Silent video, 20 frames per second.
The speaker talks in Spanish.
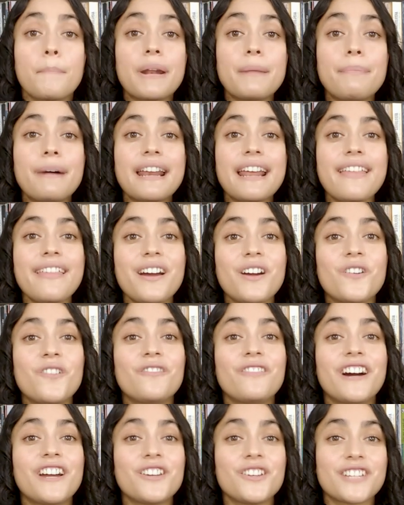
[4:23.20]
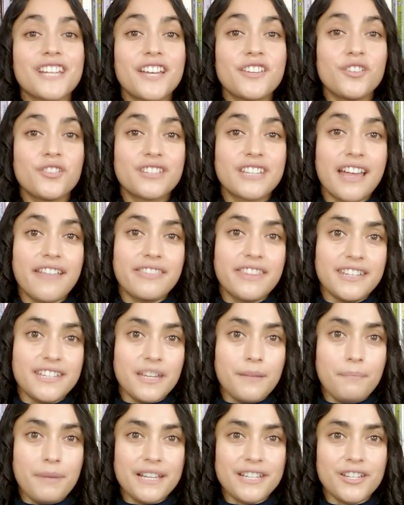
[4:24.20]
Preparada con varios años de
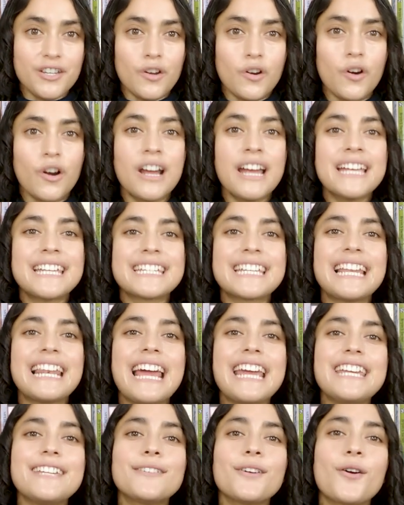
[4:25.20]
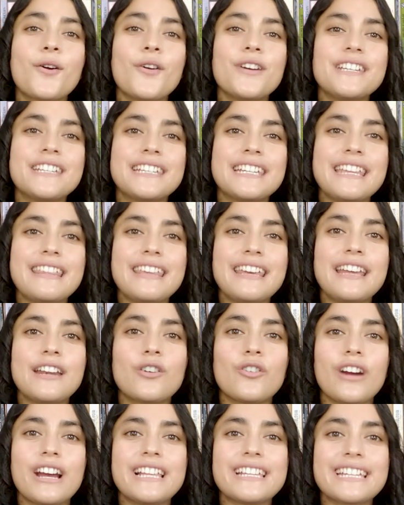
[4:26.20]
anticipación, se la hizo coincidir
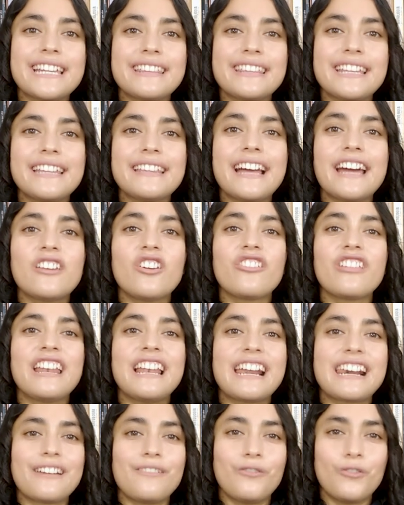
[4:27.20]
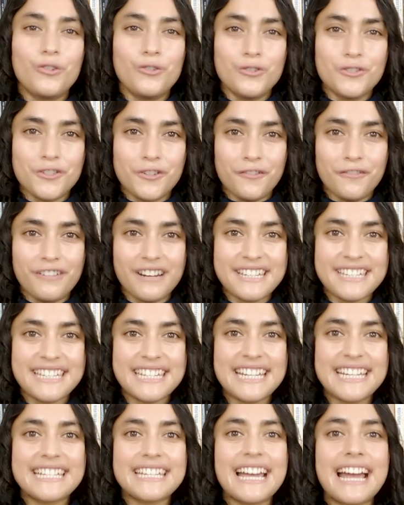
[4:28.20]
con el centenario de la Revolución
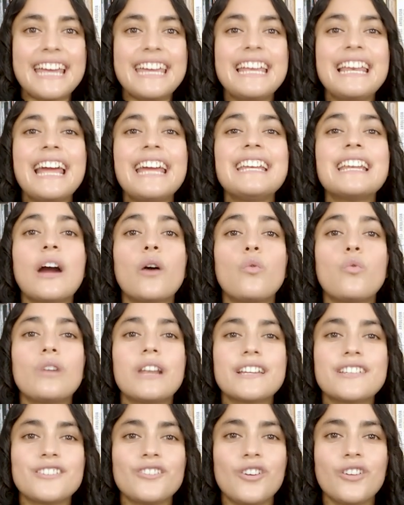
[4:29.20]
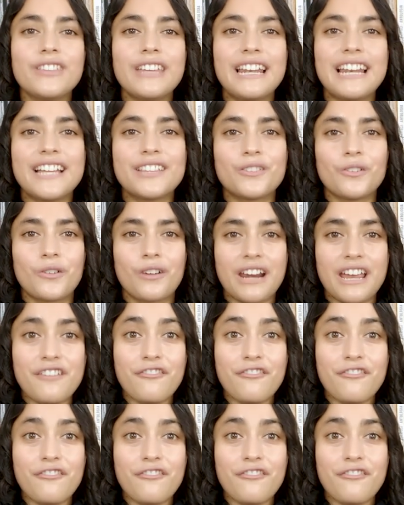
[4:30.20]
Francesa y la inauguración de la Torre